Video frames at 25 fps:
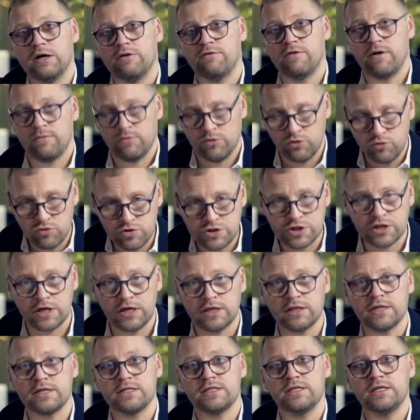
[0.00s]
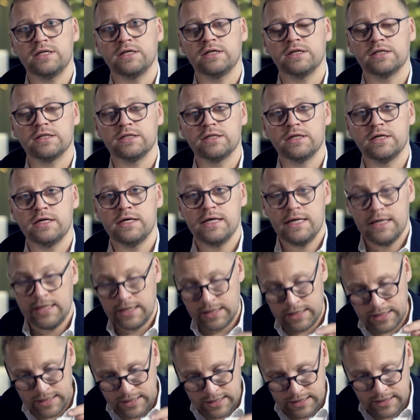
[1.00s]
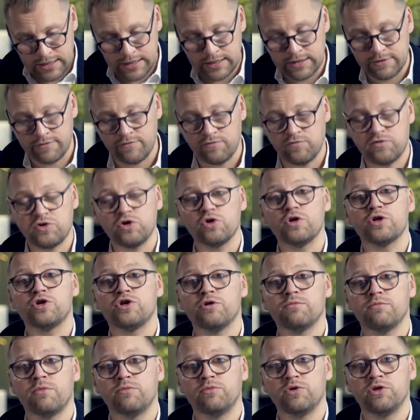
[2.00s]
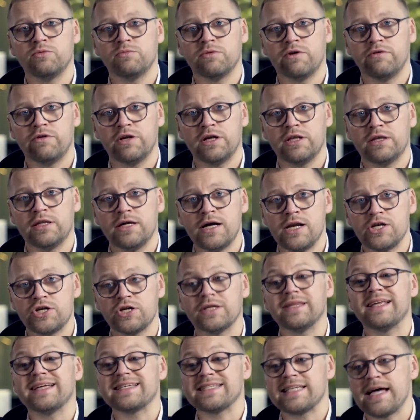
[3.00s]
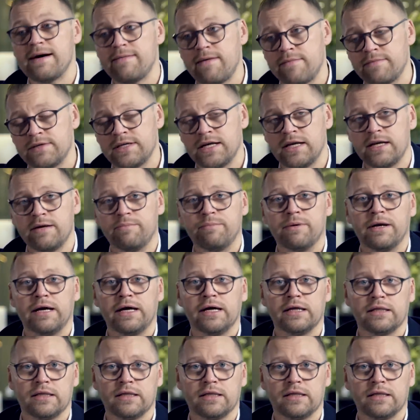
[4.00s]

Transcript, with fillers: Вам нужно это сделать. И все, о чем мы будем говорить дальше, на самом деле про